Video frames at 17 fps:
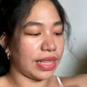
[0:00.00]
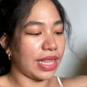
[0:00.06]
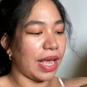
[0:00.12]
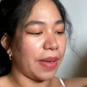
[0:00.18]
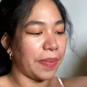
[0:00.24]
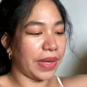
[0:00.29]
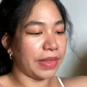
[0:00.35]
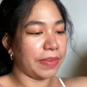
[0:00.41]

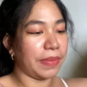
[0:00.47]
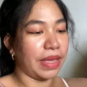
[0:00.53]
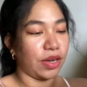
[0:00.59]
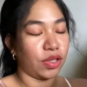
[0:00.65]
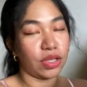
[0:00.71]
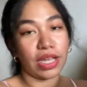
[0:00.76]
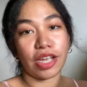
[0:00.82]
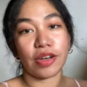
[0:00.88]
dapat
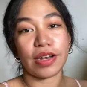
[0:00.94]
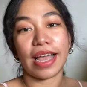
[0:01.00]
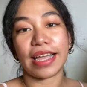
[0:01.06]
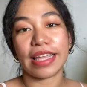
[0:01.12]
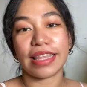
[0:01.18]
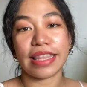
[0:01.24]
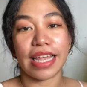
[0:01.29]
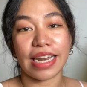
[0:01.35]
meron kayong
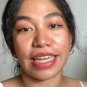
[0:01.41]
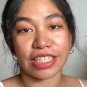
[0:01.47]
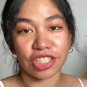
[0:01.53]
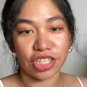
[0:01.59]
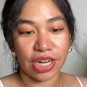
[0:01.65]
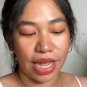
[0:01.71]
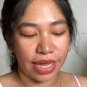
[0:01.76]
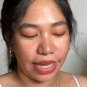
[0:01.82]
laging dalang
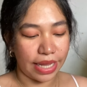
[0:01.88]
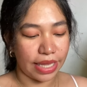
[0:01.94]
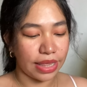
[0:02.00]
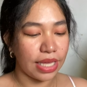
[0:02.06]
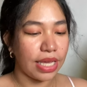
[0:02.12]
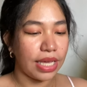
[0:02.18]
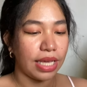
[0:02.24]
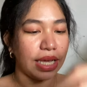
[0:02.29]
jacket.
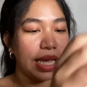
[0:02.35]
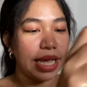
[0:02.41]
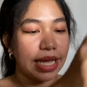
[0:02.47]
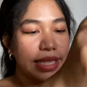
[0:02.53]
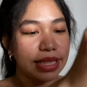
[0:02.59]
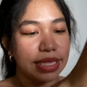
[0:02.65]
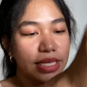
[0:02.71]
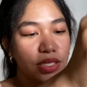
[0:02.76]

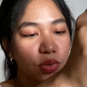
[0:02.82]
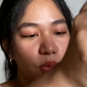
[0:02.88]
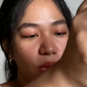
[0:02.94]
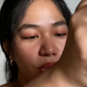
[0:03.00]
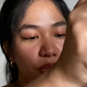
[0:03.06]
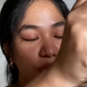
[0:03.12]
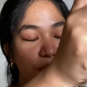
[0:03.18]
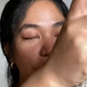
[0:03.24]
And this
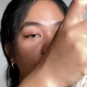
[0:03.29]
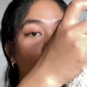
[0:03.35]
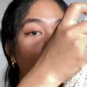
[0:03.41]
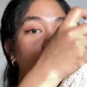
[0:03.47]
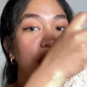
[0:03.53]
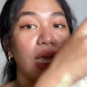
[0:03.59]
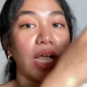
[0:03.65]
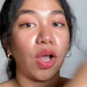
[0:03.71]
one will be
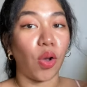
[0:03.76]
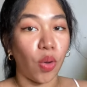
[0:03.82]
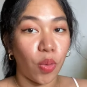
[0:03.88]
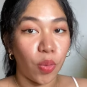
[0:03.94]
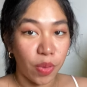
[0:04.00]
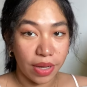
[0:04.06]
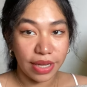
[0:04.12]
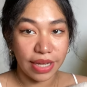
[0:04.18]
on the
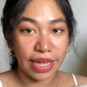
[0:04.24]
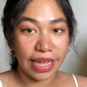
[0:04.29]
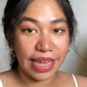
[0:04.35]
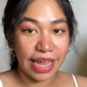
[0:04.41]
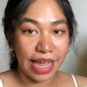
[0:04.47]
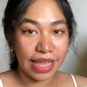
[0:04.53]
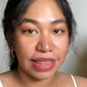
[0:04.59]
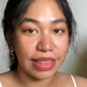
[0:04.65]
go.
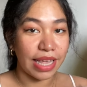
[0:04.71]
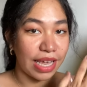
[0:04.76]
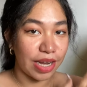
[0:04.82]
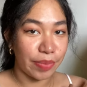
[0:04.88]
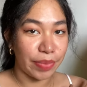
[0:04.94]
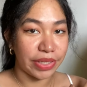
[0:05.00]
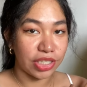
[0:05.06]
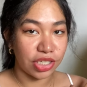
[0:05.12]
Kaya
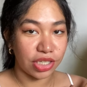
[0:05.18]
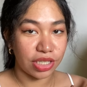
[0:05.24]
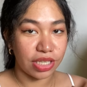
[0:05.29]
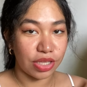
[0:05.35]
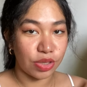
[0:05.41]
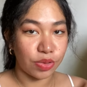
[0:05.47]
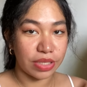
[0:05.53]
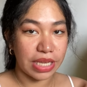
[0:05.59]
nakalabas siya
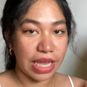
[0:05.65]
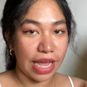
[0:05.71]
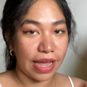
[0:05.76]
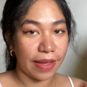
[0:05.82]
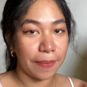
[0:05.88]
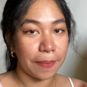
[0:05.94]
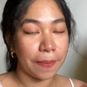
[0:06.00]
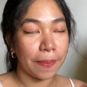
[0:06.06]
dito
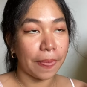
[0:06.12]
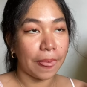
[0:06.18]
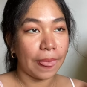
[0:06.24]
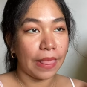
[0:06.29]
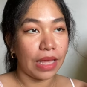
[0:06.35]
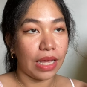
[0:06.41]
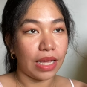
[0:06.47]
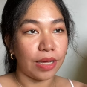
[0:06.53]
sa
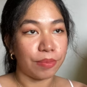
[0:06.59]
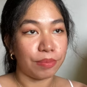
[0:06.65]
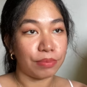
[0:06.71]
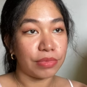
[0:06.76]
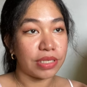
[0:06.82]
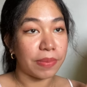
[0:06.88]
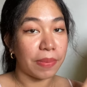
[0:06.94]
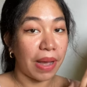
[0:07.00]
um,
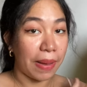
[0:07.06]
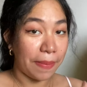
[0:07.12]
sa mga